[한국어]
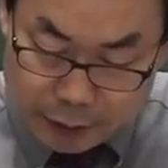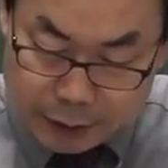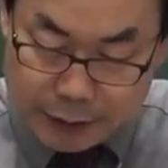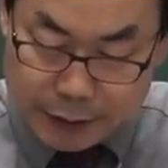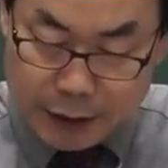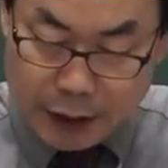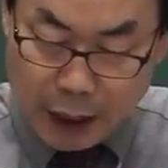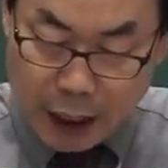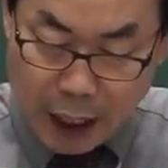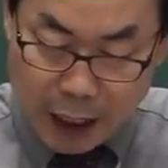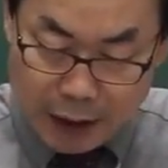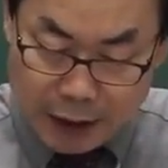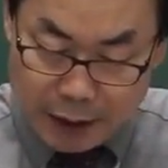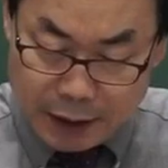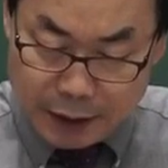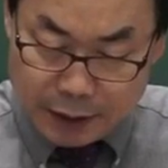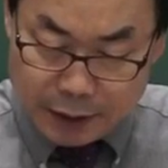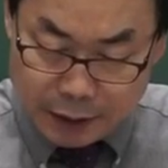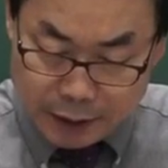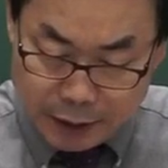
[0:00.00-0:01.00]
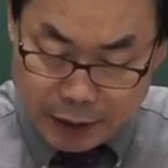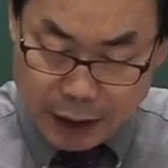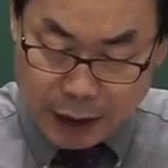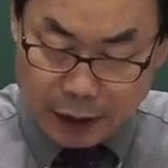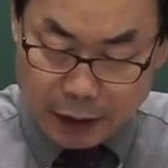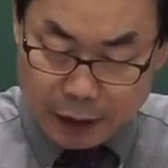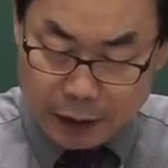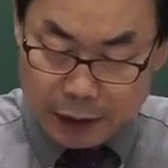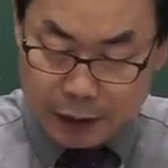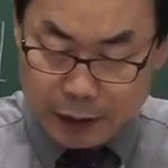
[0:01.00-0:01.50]
기재하기 전에
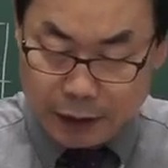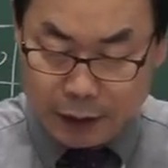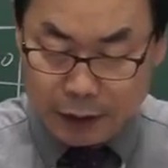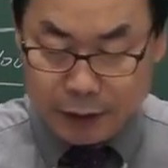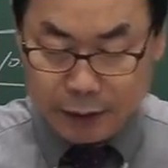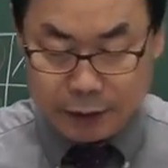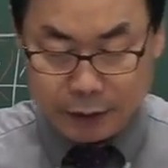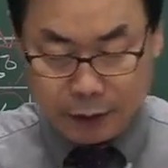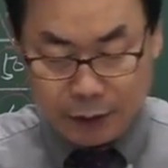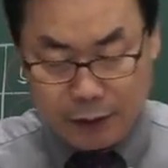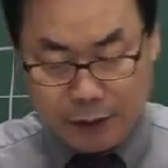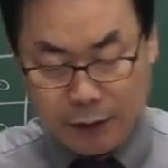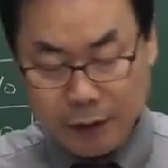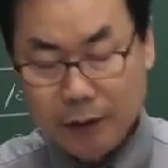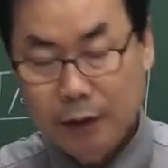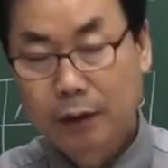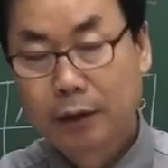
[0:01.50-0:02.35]
이것을